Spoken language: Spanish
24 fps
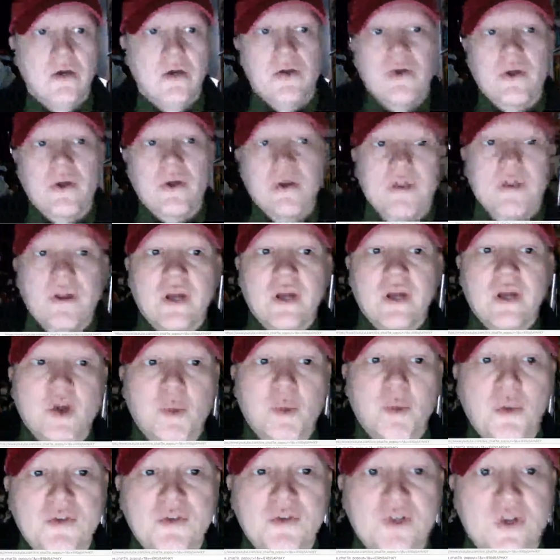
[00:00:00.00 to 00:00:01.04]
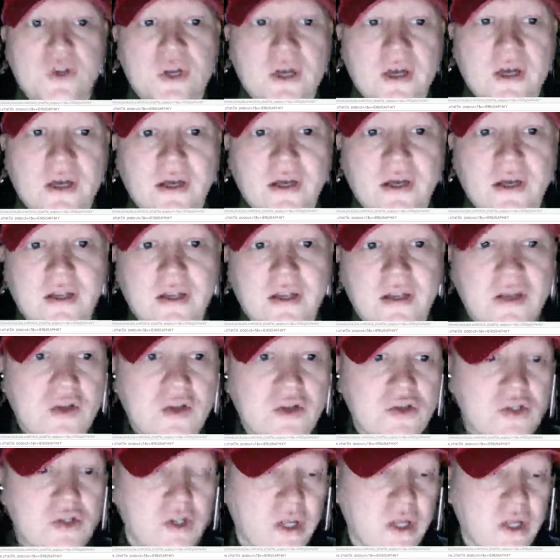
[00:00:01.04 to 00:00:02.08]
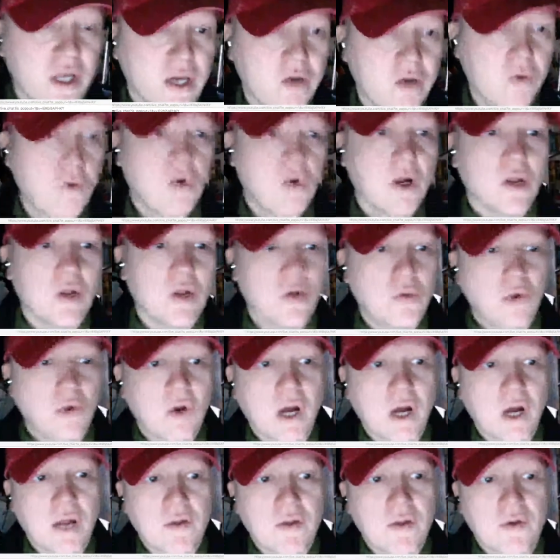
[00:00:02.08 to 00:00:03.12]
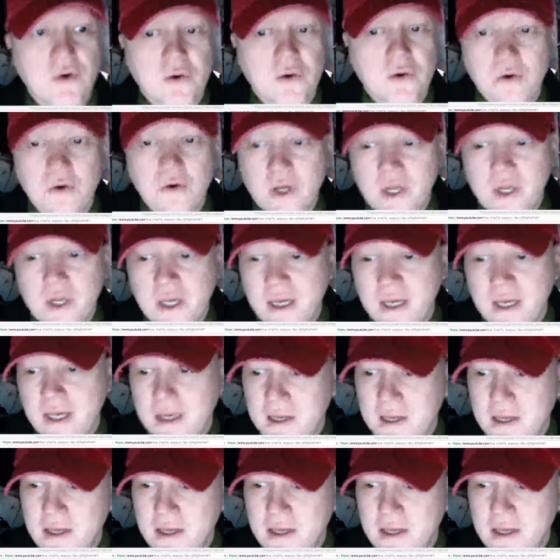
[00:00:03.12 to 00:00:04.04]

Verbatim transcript: quiero decir que los profesores no se lo hayan currado buscando eh,